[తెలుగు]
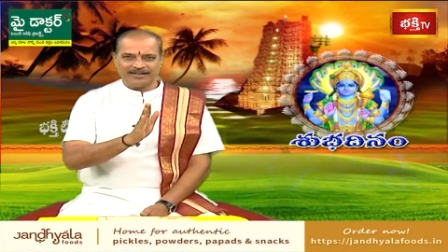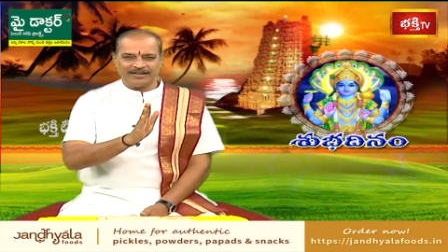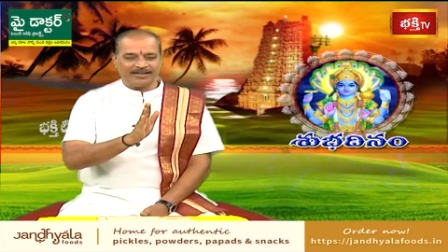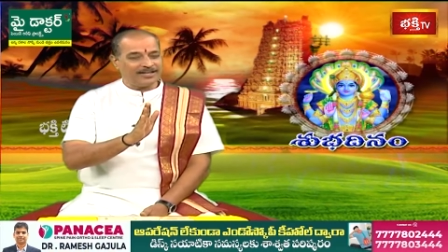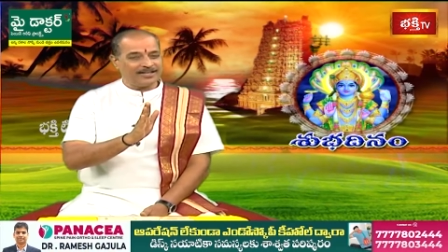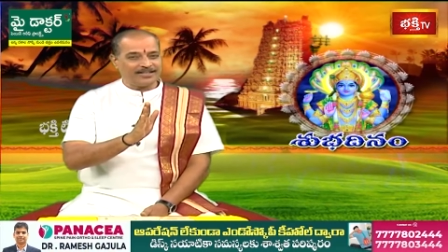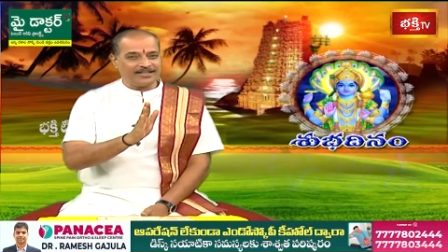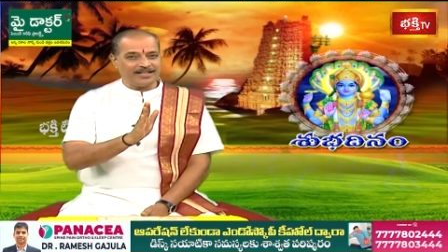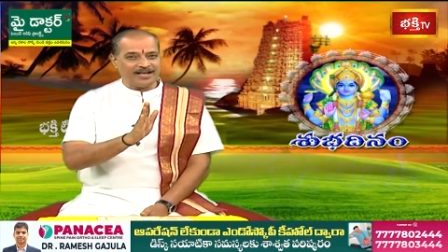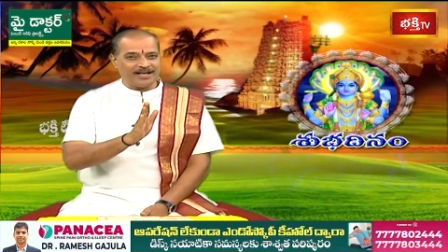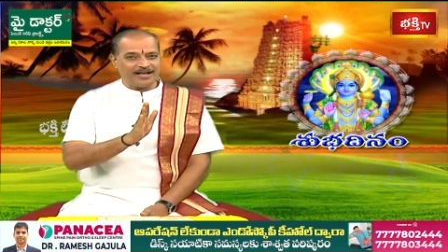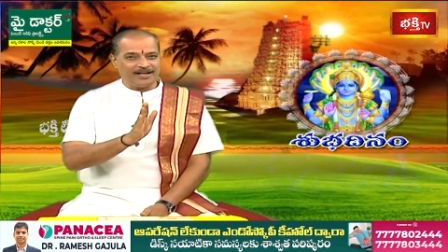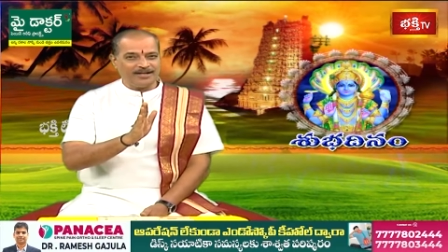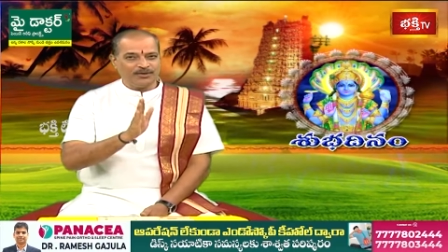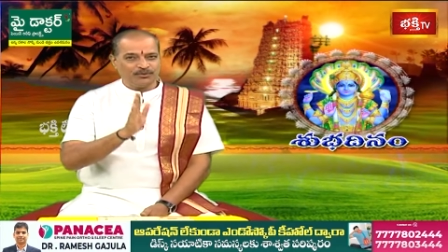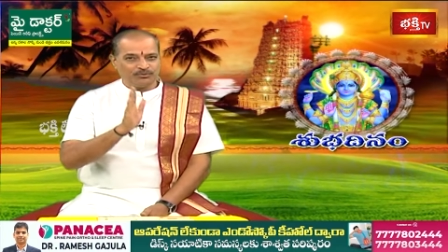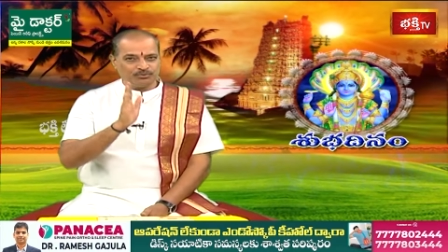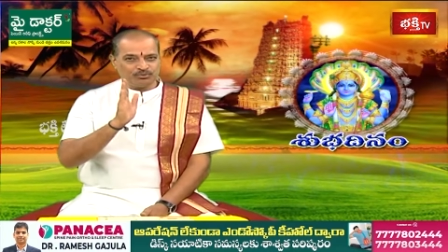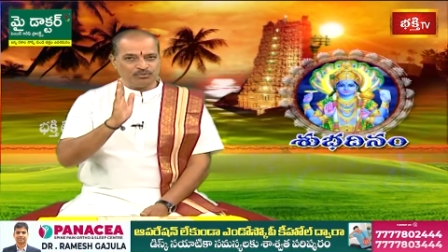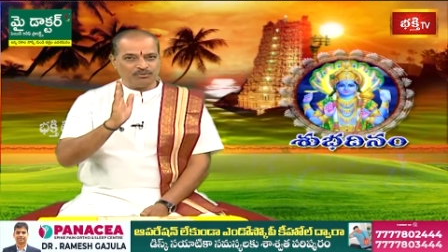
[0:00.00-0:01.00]
లేదా
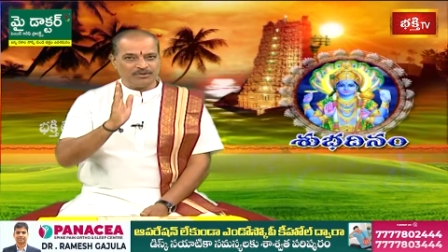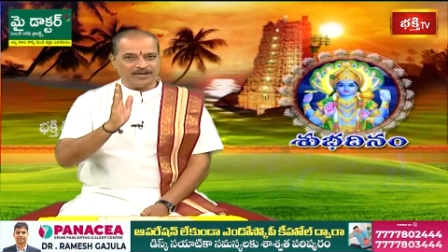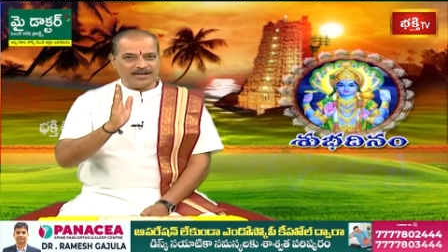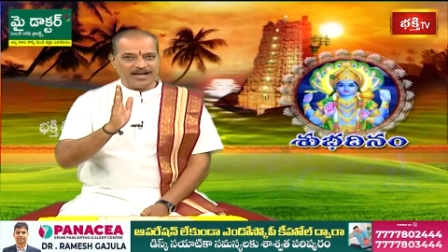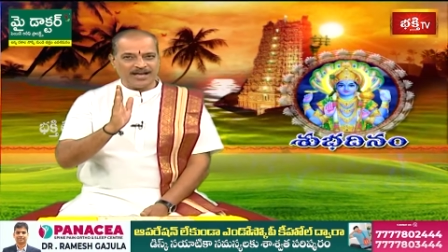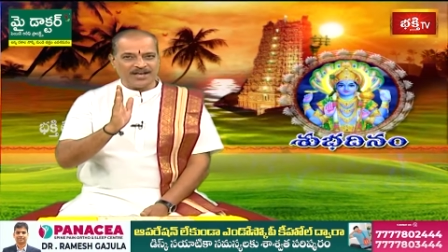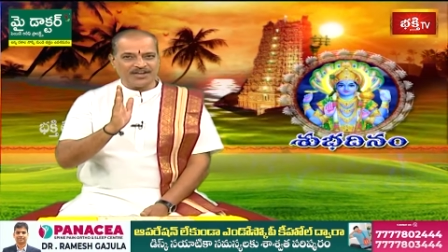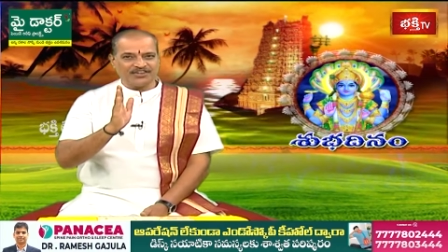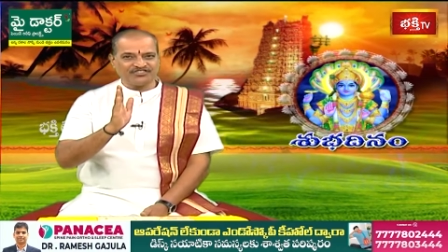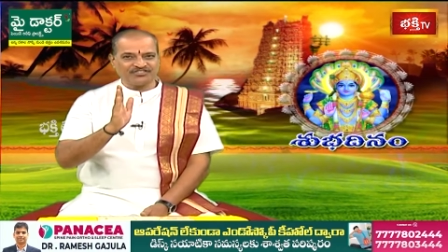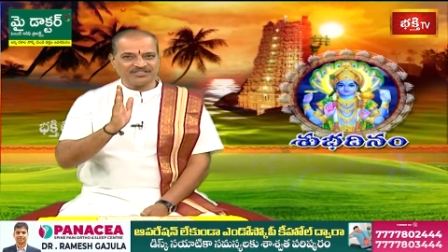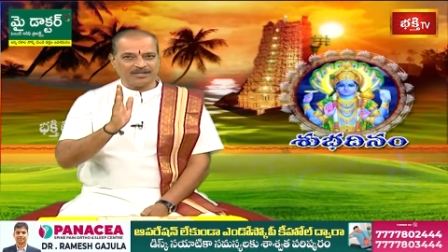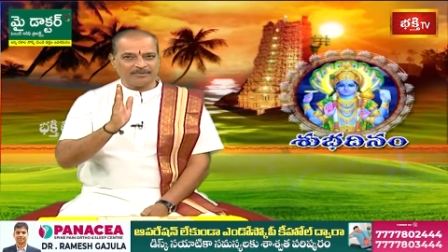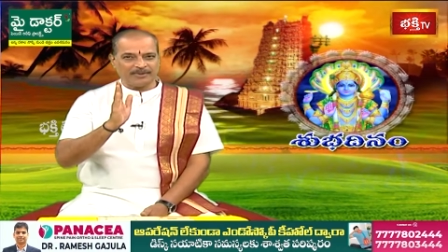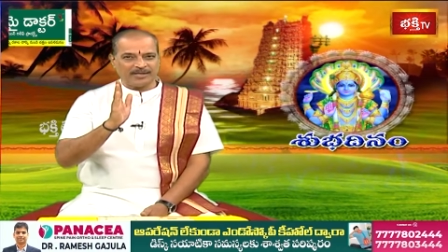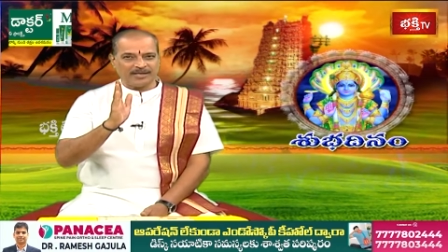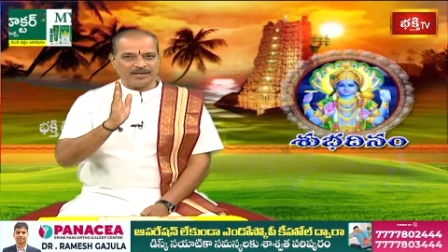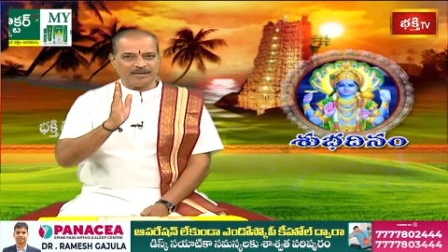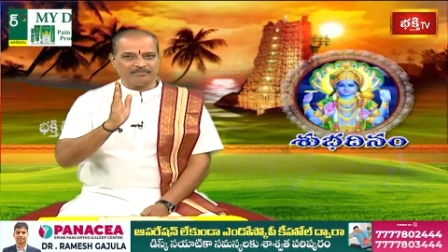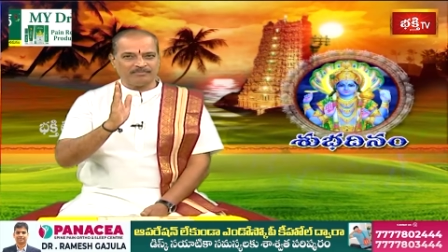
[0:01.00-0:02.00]

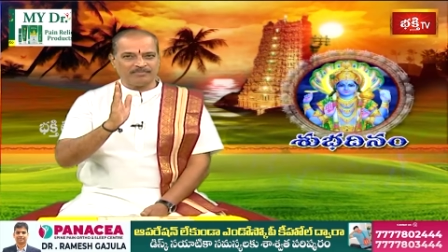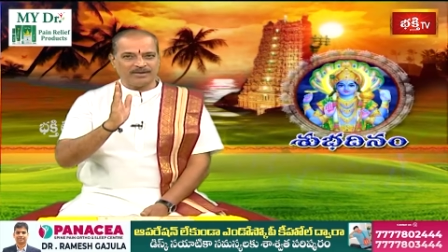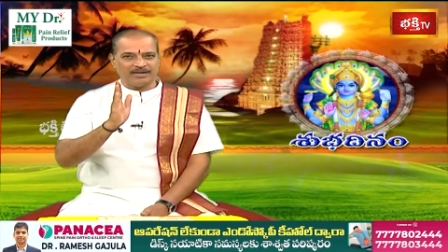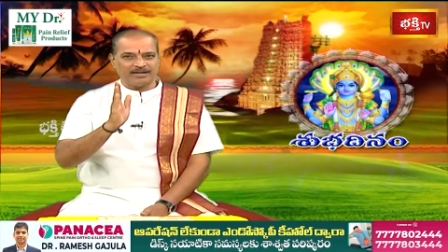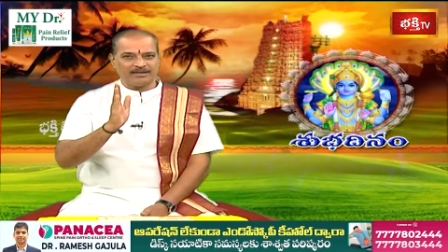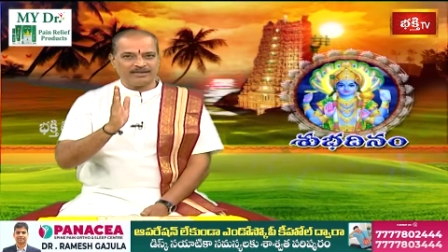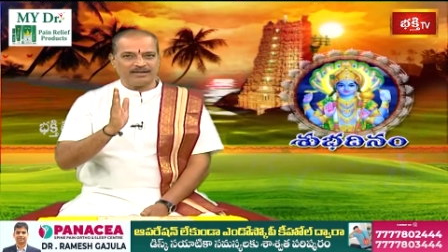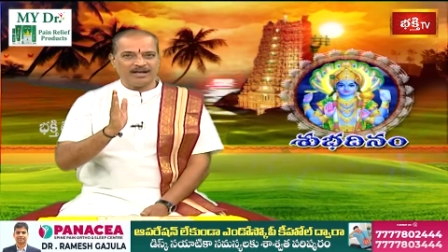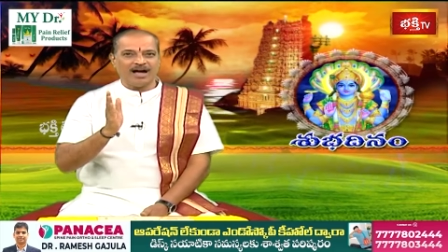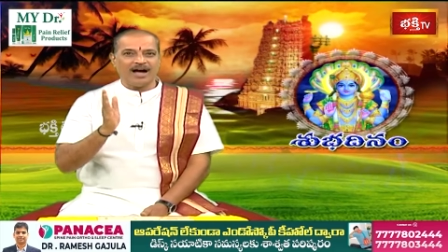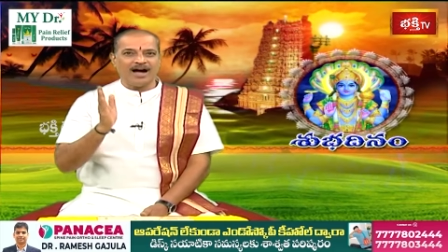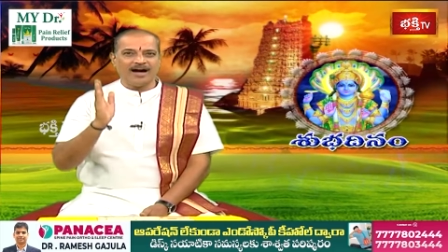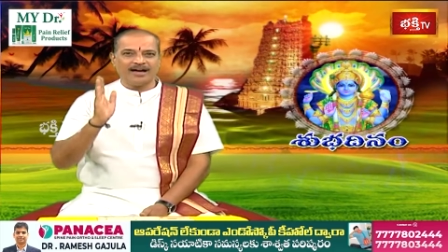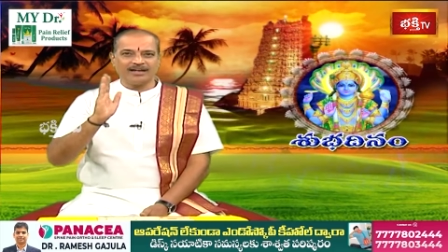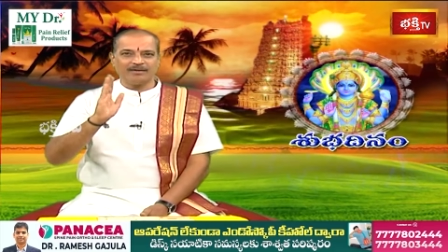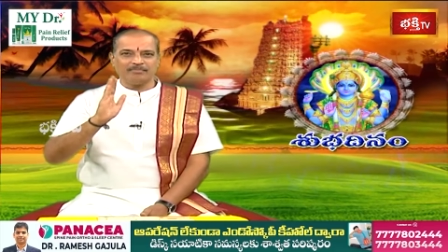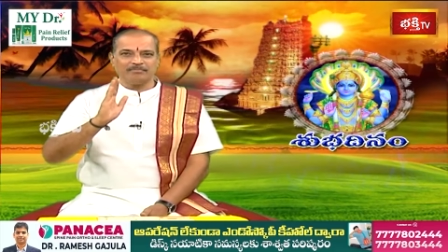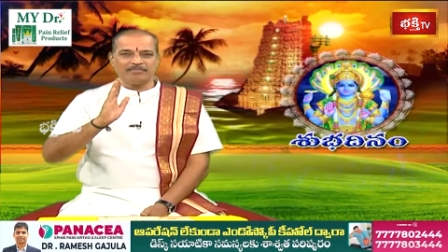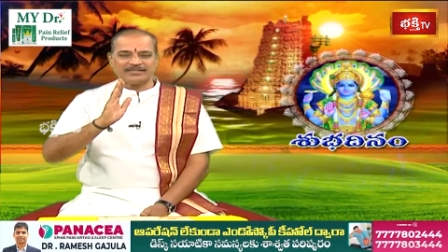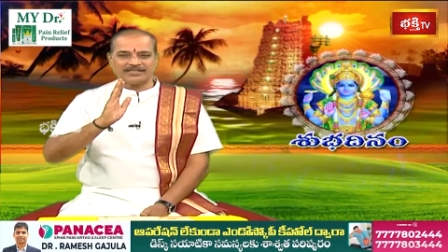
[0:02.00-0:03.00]
సూర్యాస్తమయం
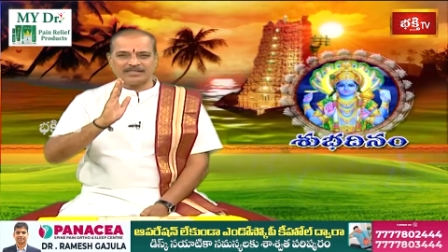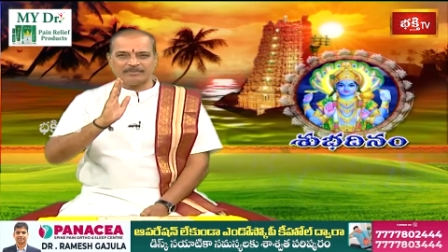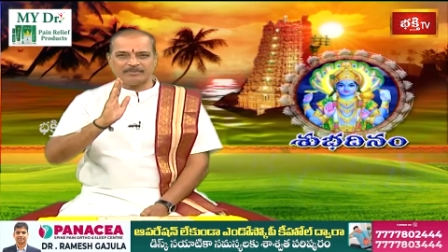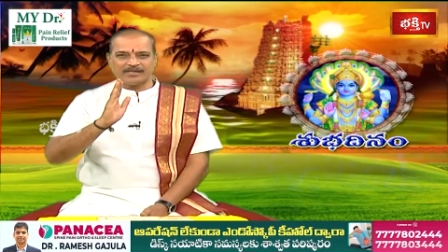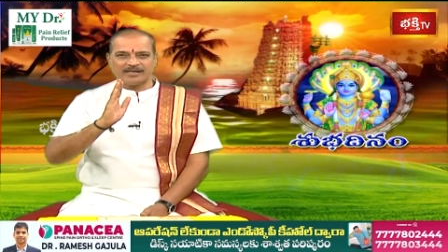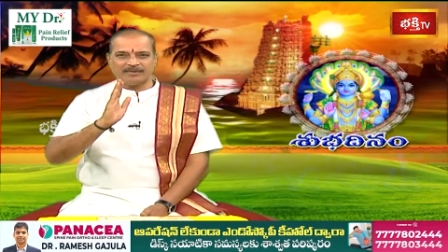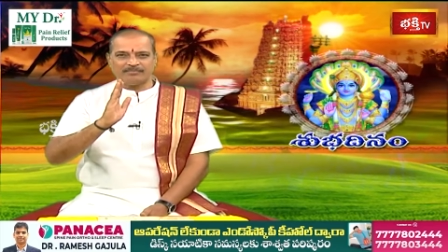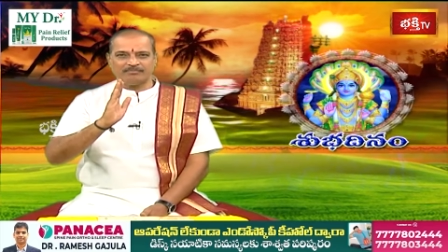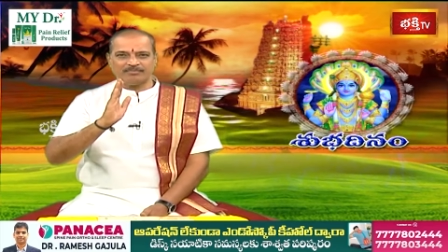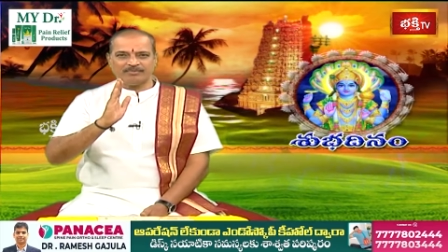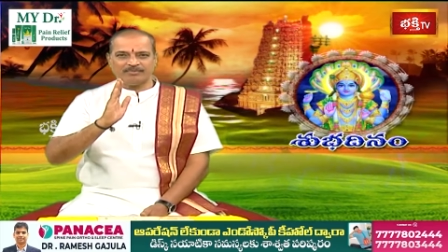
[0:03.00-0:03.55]
ఆరంభ సమయం